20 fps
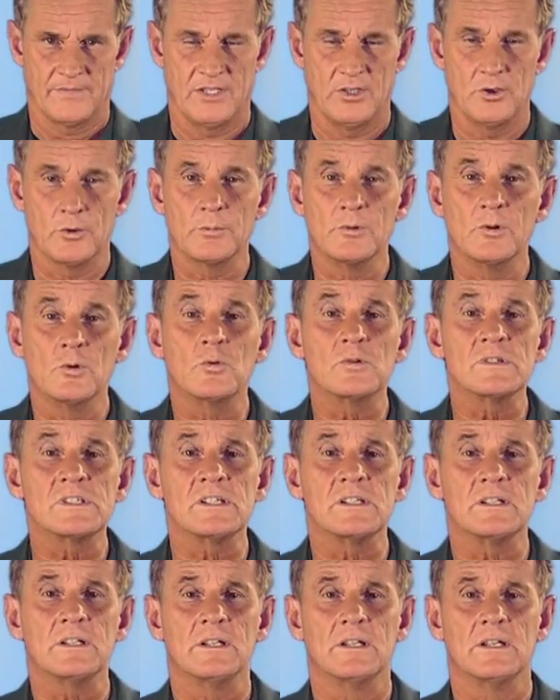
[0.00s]
Die
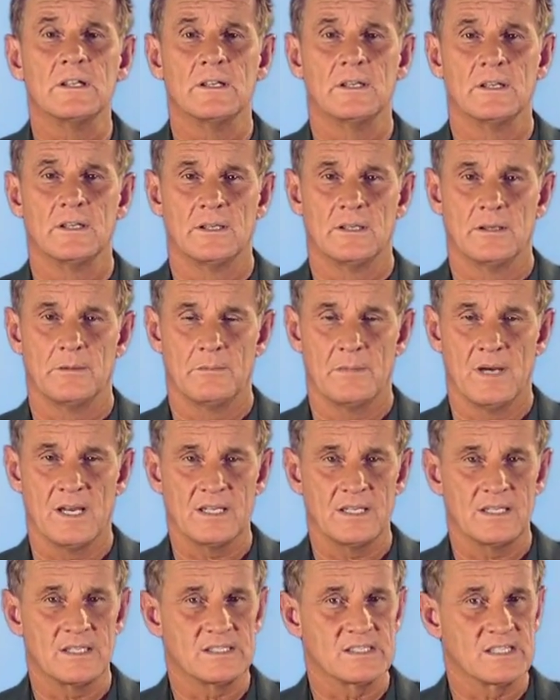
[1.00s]
Hypnose
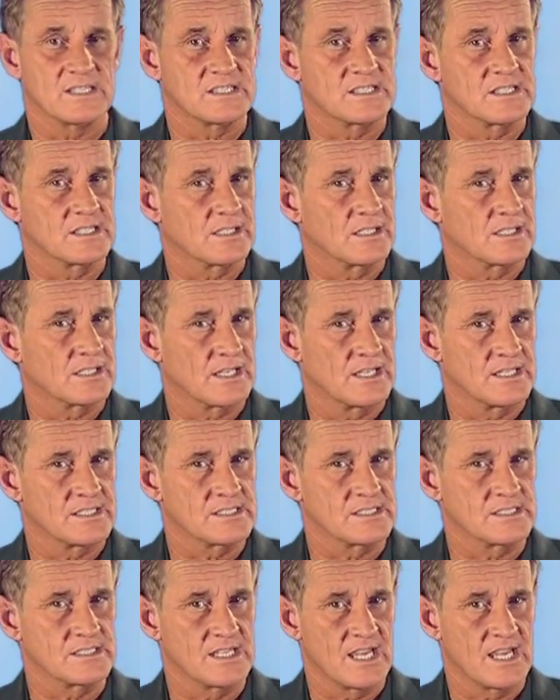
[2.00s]
mache ich seit circa 30